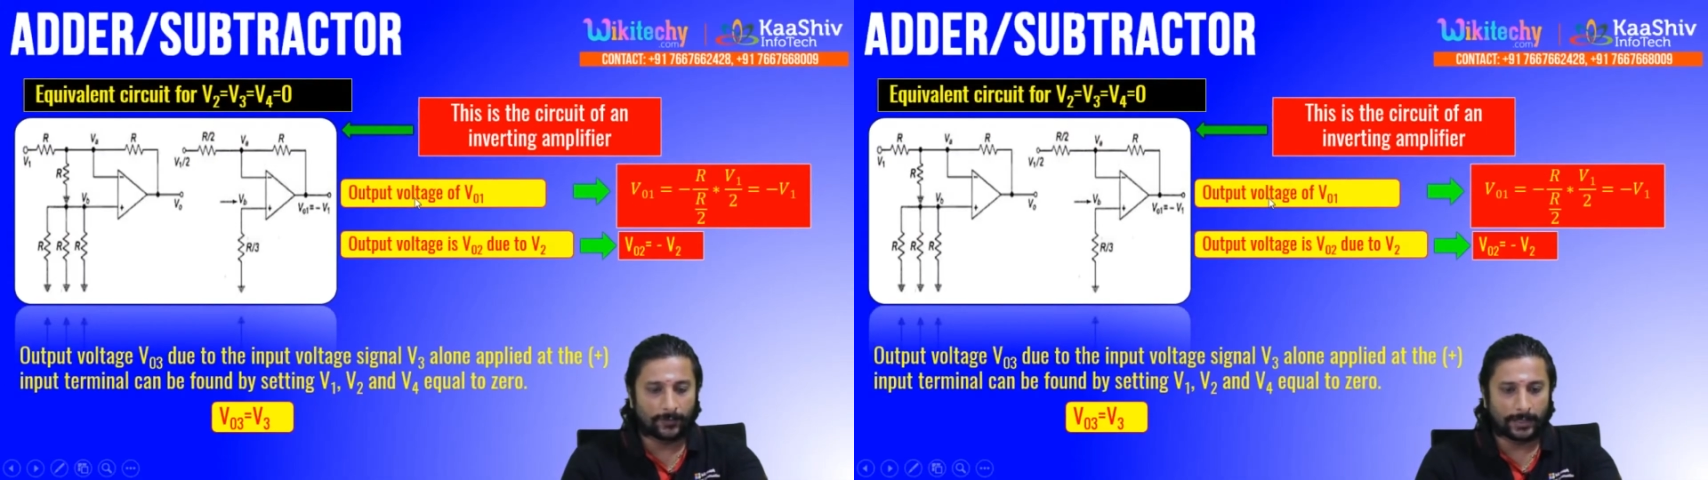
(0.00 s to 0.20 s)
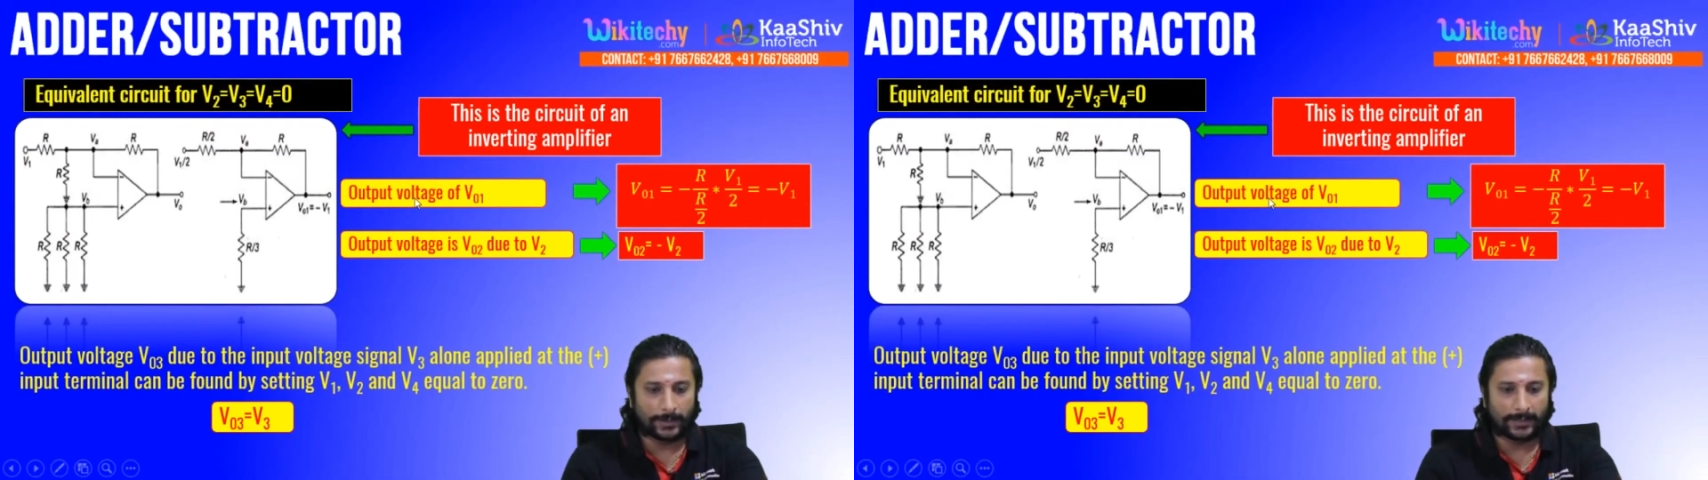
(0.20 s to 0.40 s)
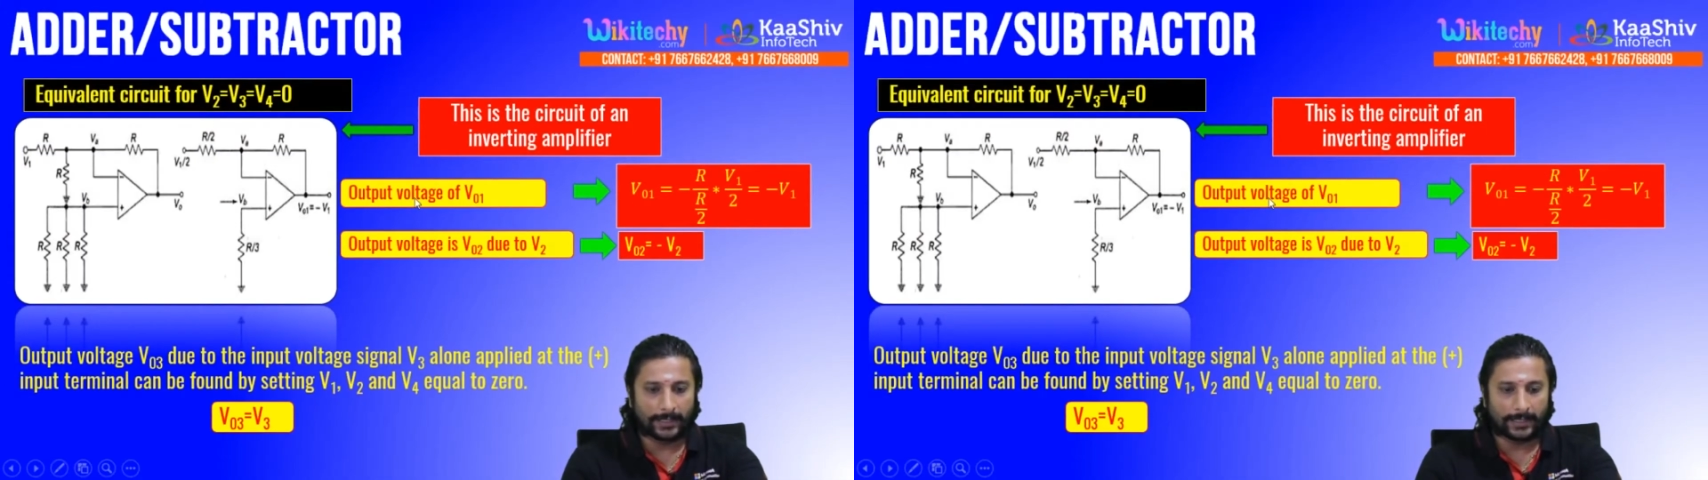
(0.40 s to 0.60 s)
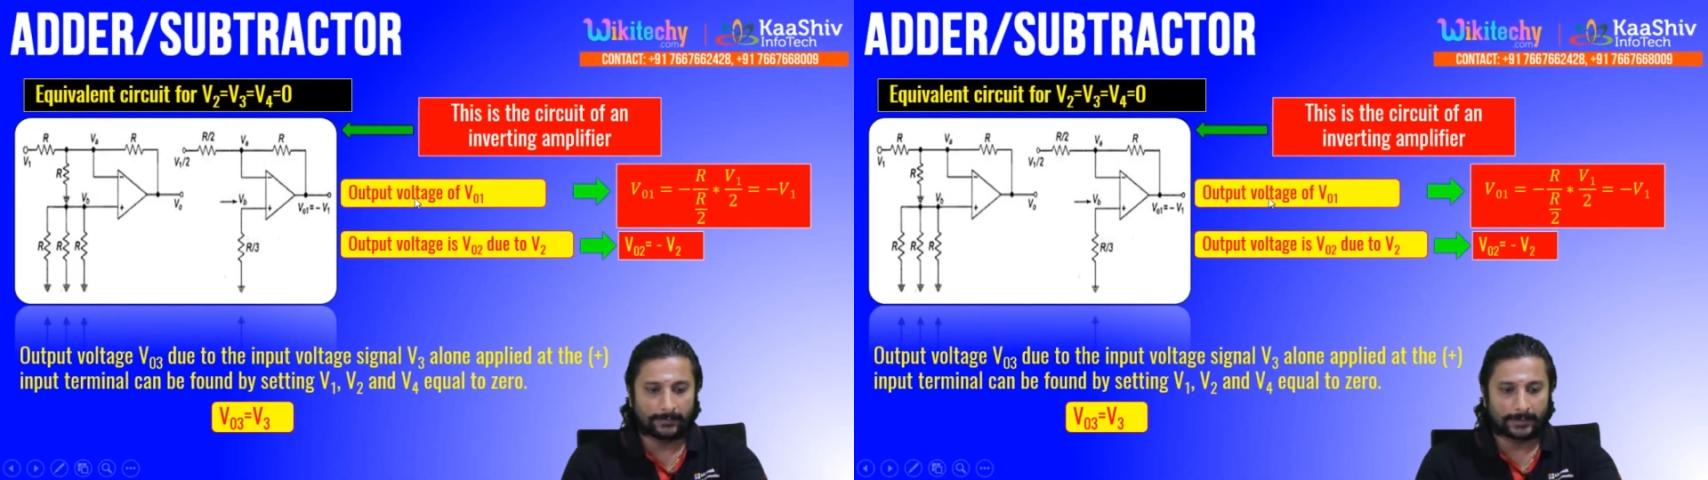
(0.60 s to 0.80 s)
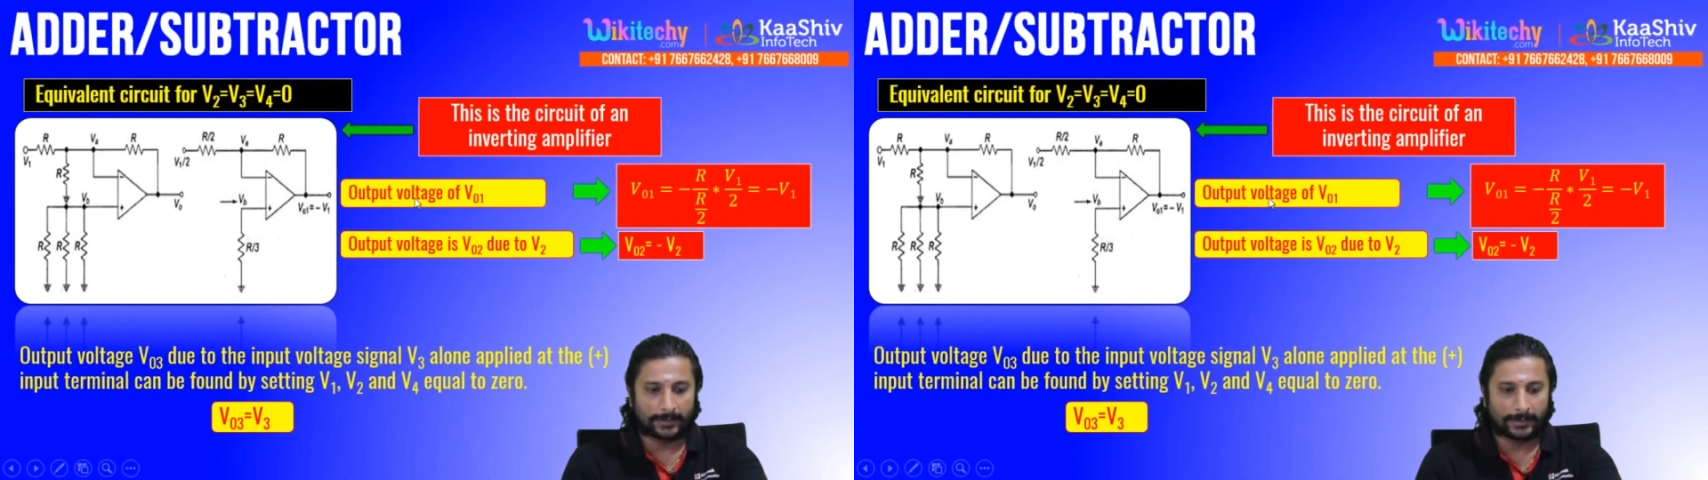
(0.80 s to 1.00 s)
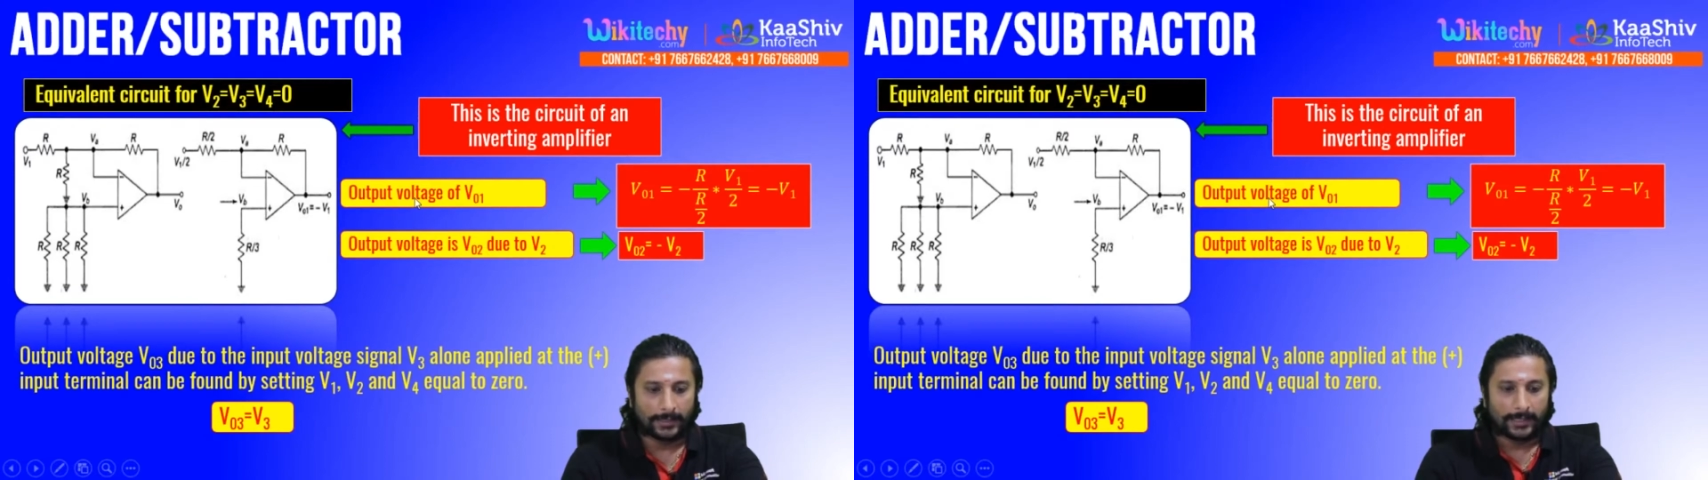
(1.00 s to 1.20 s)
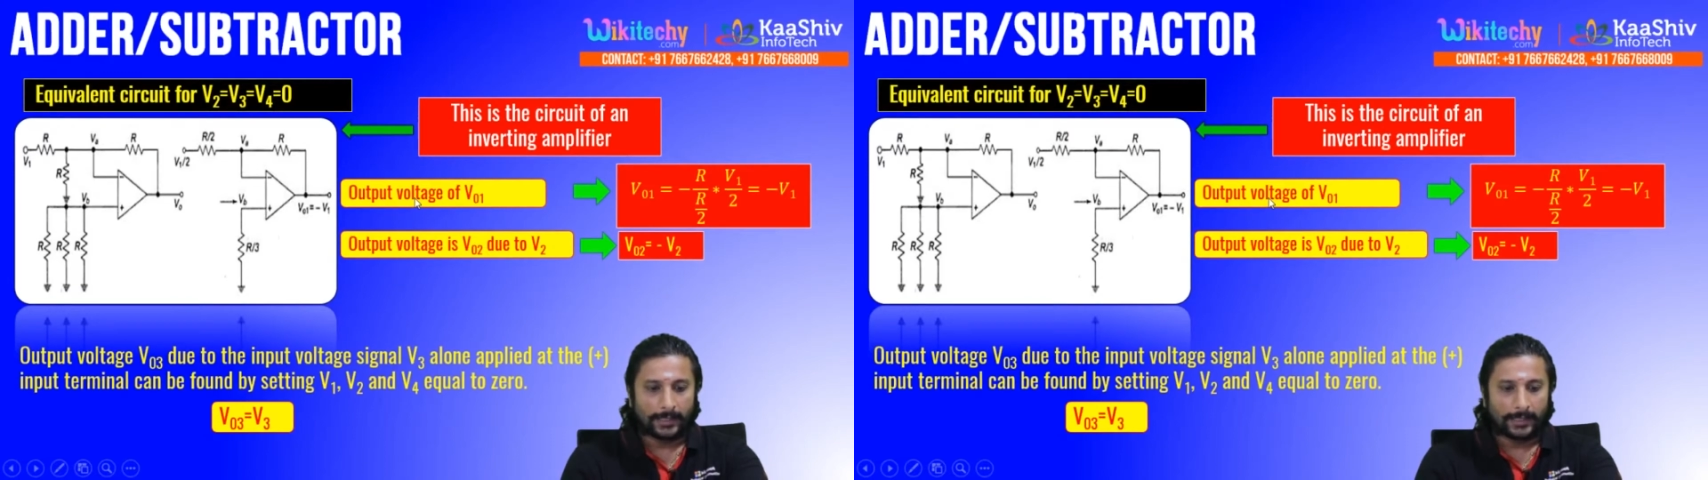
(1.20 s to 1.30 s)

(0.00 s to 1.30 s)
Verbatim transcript: அப்படின்னு கேட்டிங்கன்னா வந்து ஏன்னா